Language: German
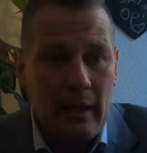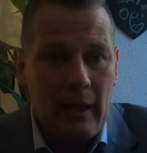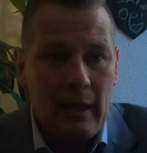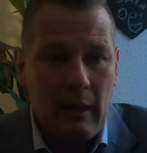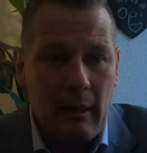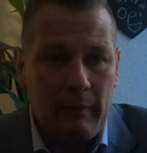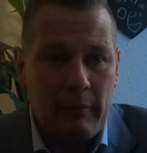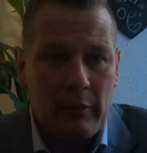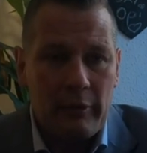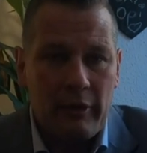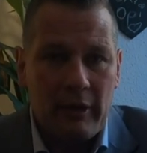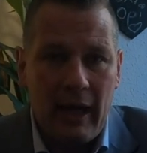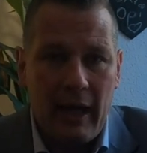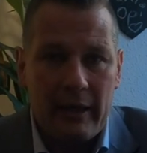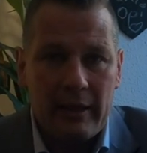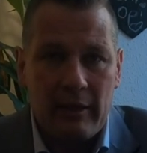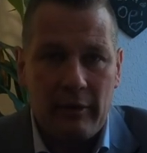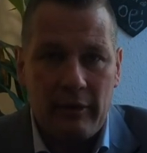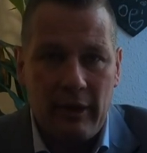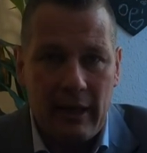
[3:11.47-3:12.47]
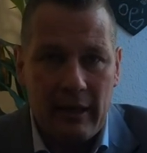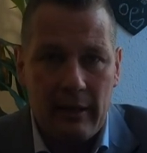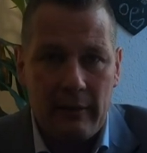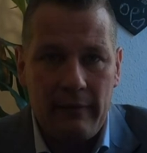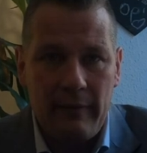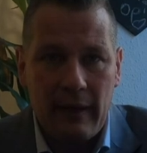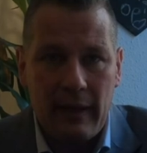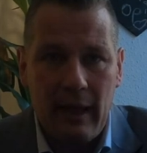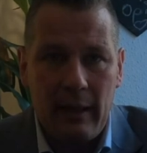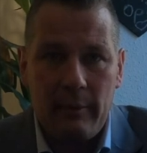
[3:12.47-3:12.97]
äh, obwohl sie gerade erst
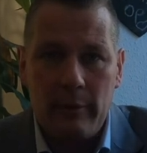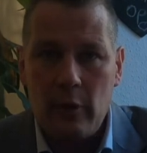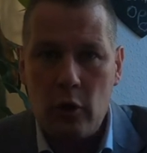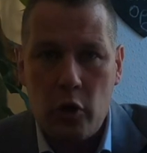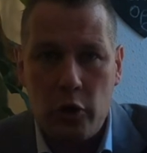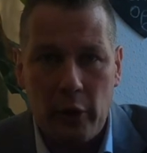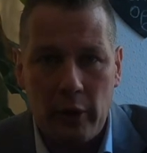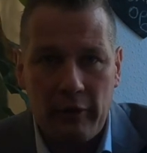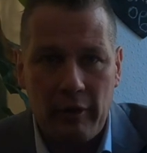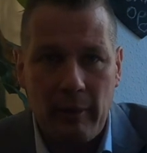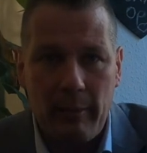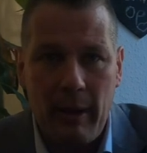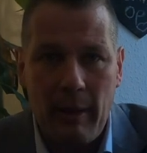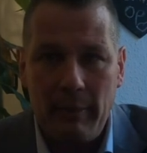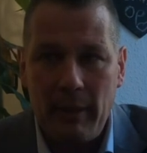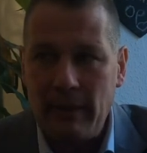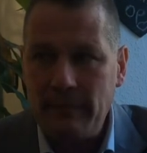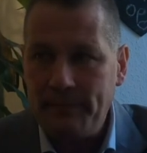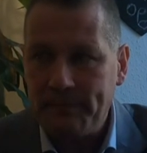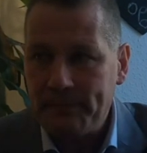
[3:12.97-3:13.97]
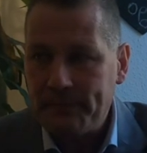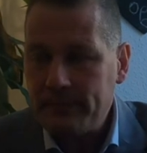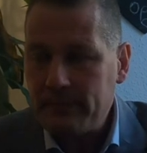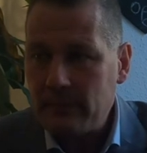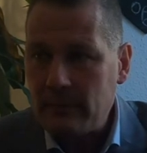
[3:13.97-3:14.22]
angefangen hat. Stolzer Papa.